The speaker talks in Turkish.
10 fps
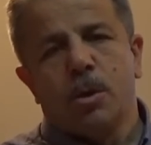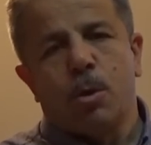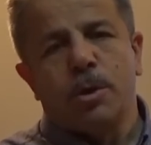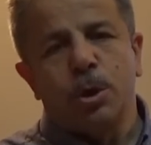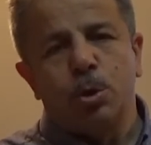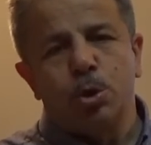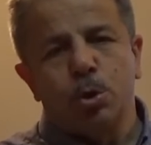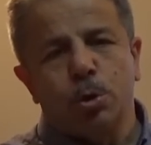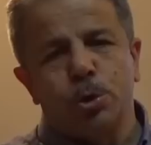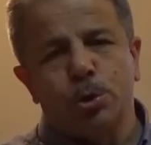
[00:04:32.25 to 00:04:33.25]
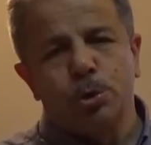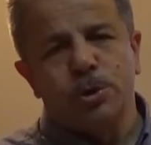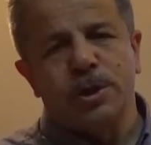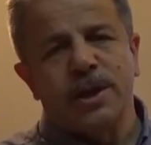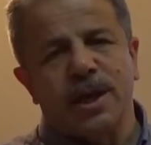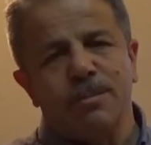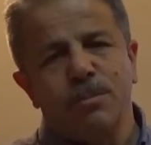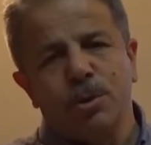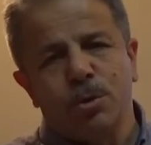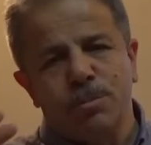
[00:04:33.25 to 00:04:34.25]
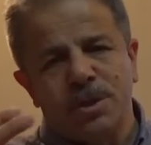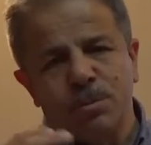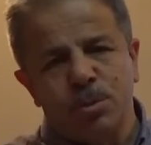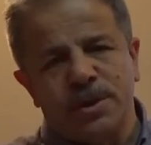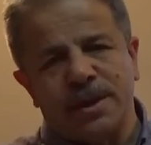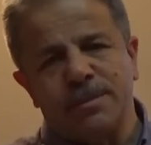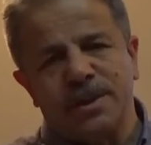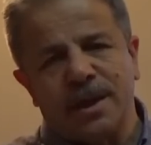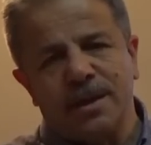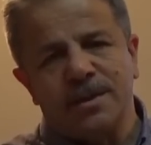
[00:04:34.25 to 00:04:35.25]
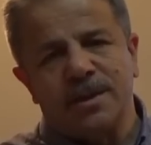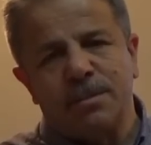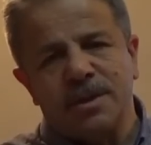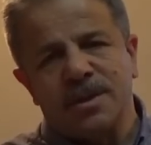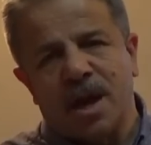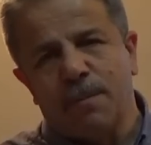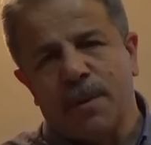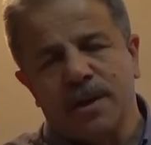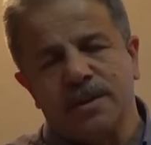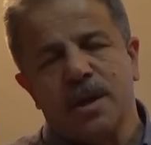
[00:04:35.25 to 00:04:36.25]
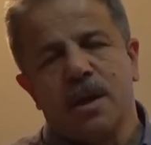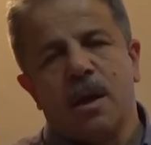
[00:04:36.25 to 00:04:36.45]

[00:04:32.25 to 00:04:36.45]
Orada güç oluşturursa yarın bir gün bizim üzerimize gelirse biz ne yaparız?